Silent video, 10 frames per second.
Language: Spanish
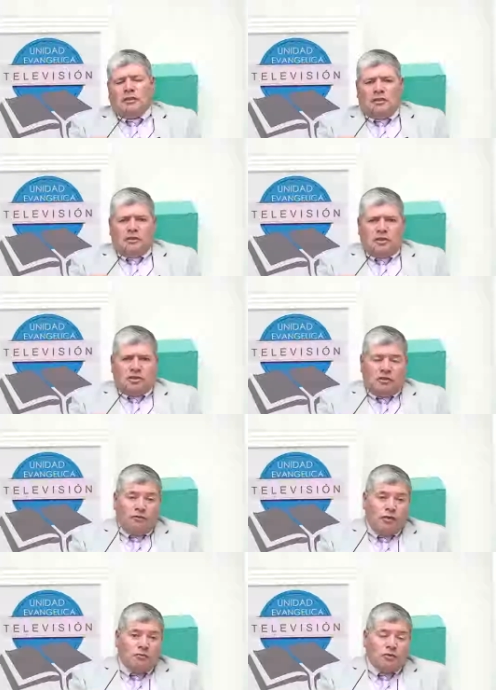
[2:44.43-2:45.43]
que
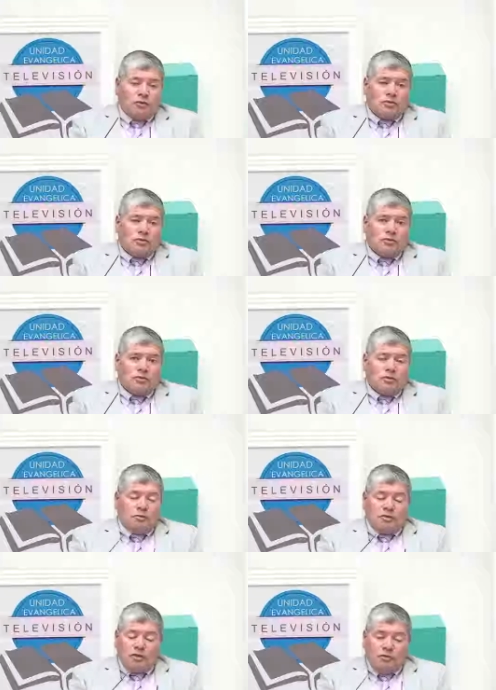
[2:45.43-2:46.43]
servimos,
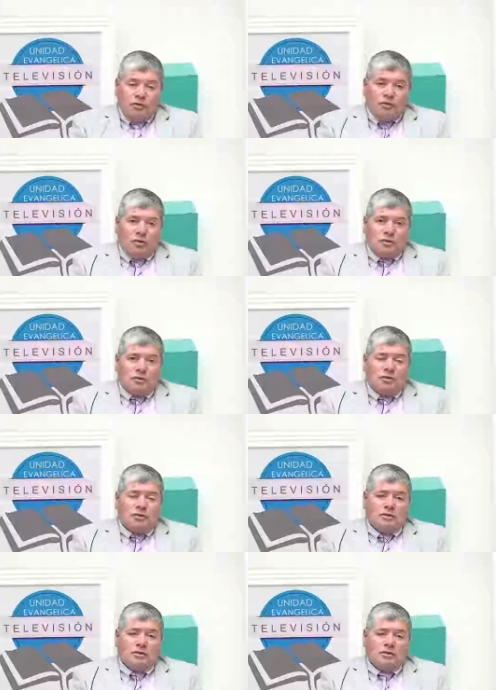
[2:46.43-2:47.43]
como servidores
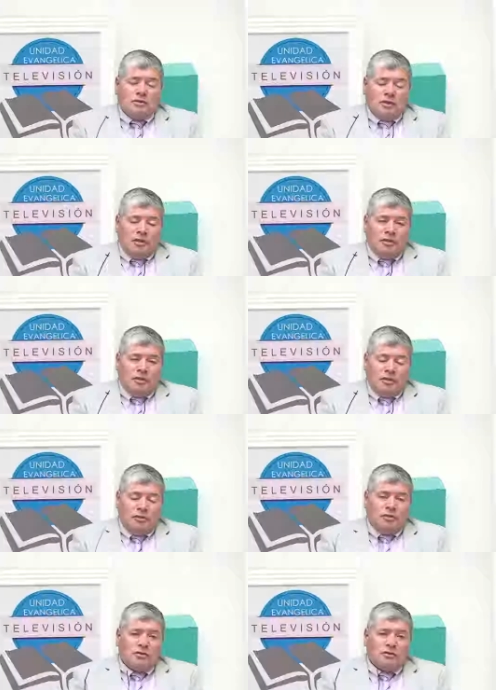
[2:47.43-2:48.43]
de
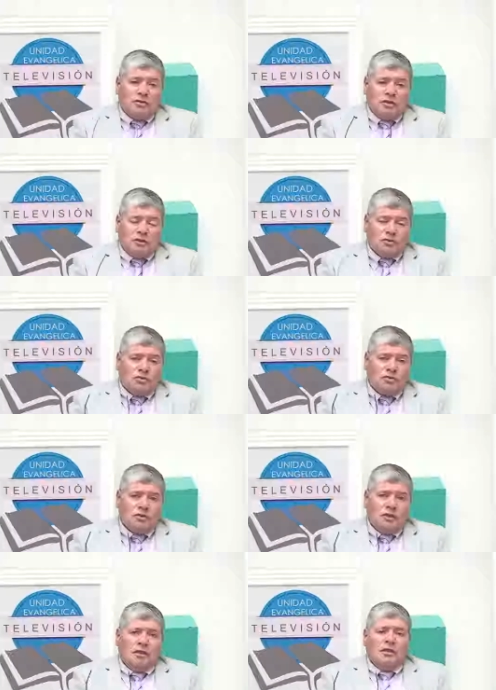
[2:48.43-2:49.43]
Dios, de Jesús,
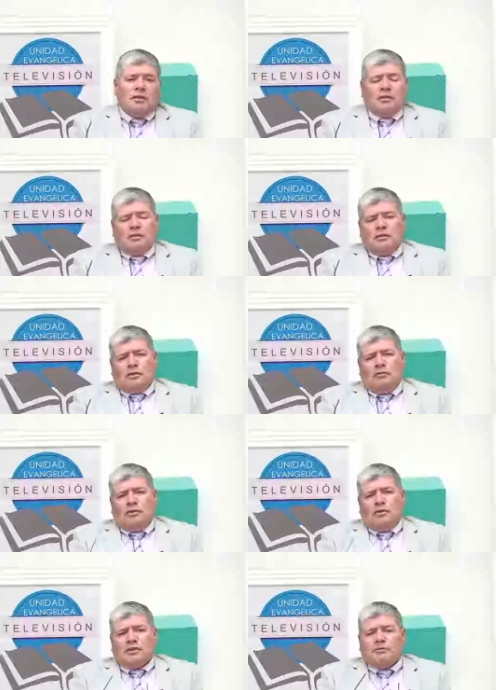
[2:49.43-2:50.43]

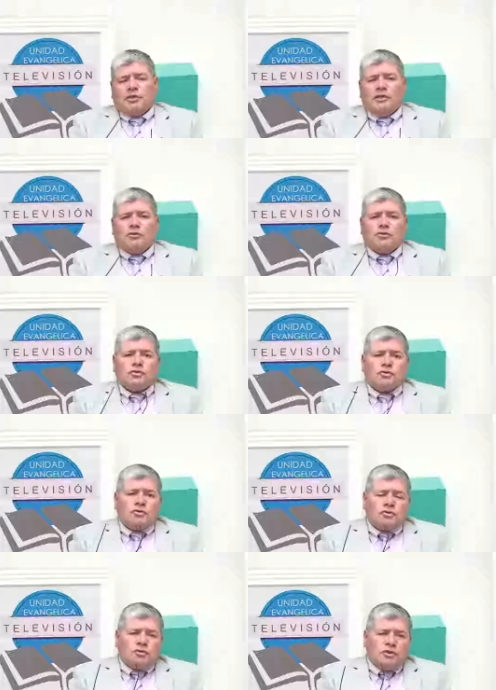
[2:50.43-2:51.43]
habiendo aceptado
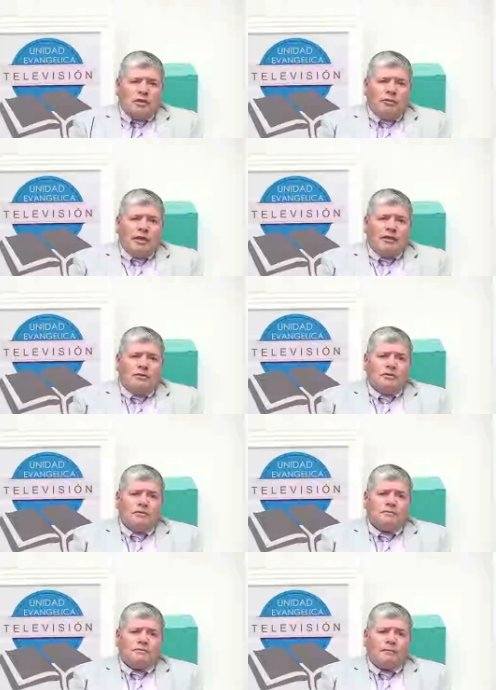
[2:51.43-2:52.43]
su llamado,
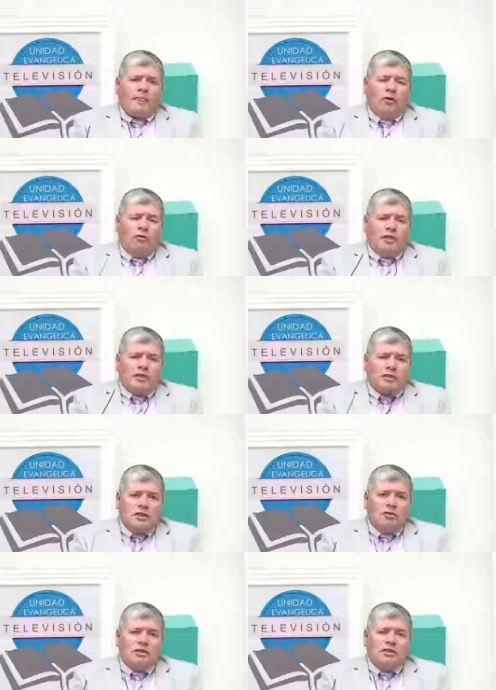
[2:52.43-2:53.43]

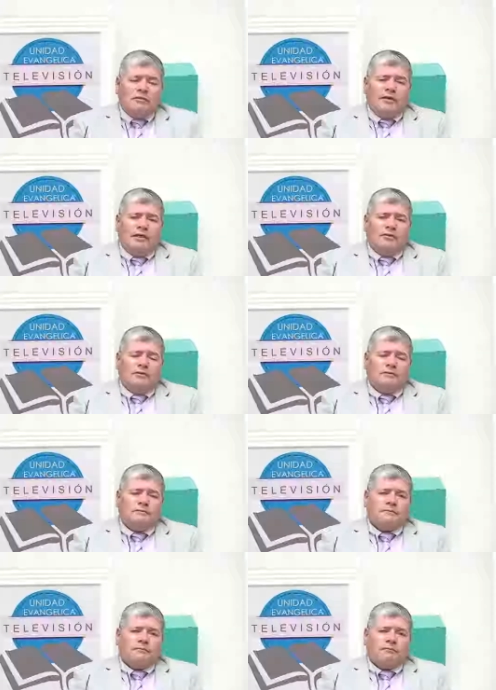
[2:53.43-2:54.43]
obedecido al llamado,
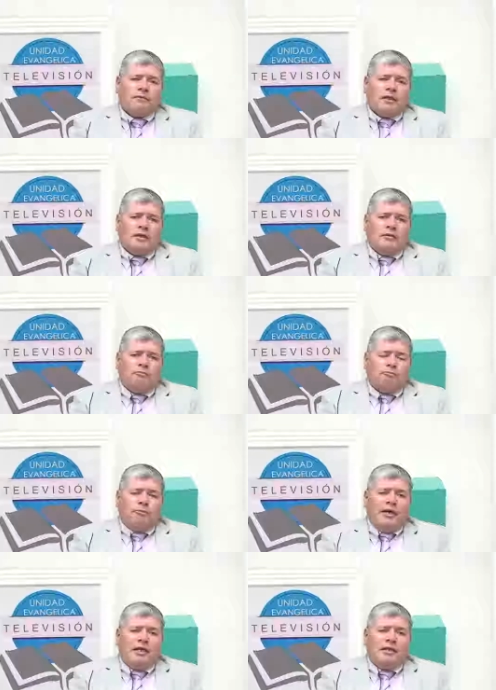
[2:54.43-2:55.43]

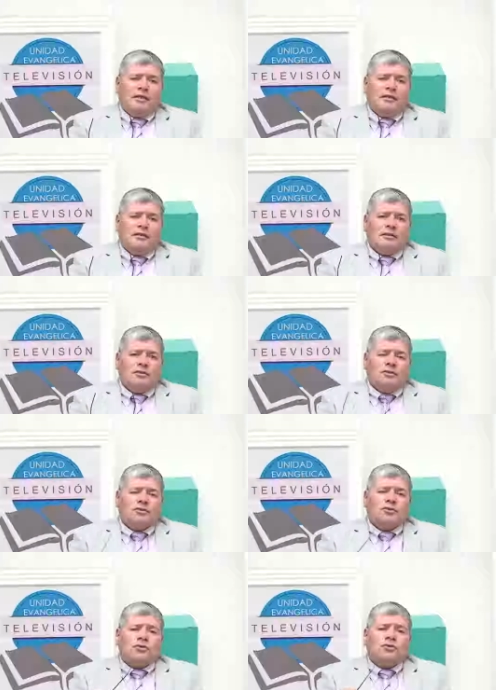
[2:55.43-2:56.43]
para
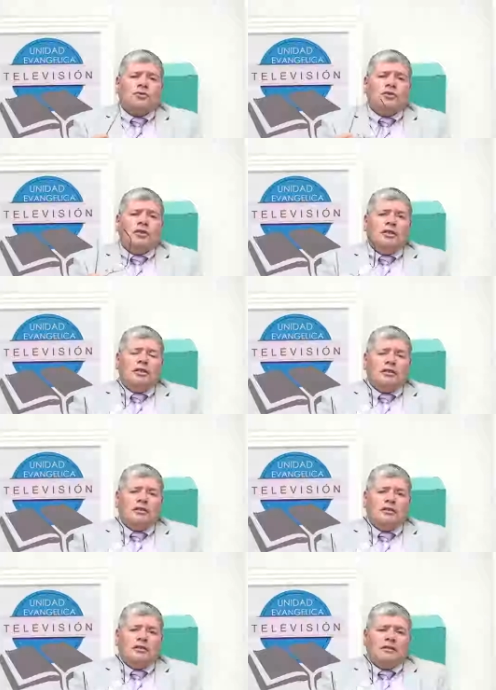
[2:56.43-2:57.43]
nosotros hoy día
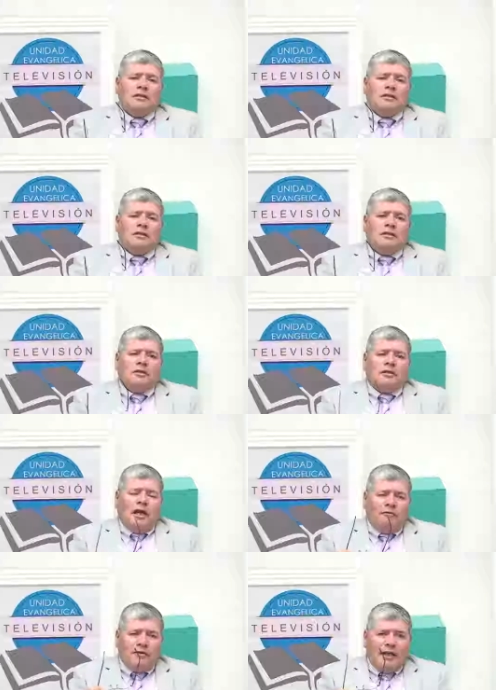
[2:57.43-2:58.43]

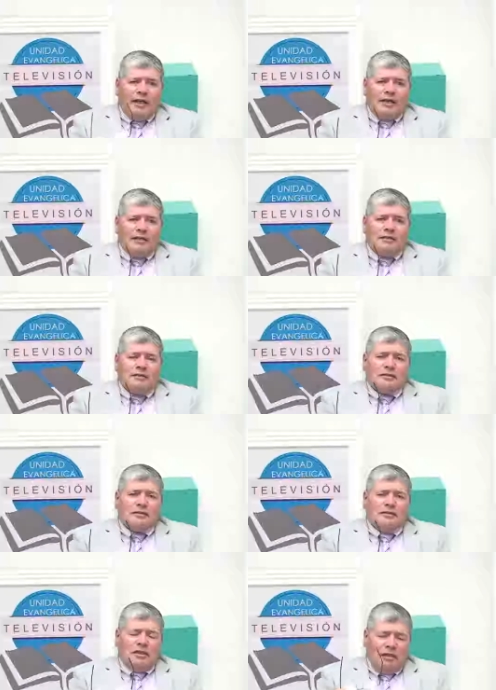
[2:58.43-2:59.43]
hablar
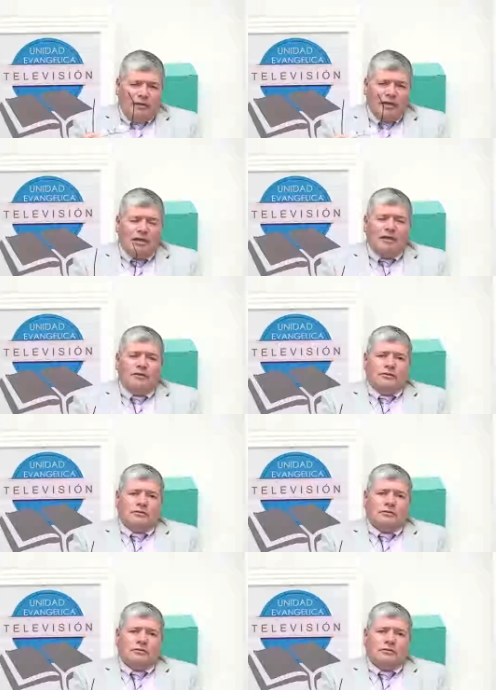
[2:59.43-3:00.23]
del Evangelio,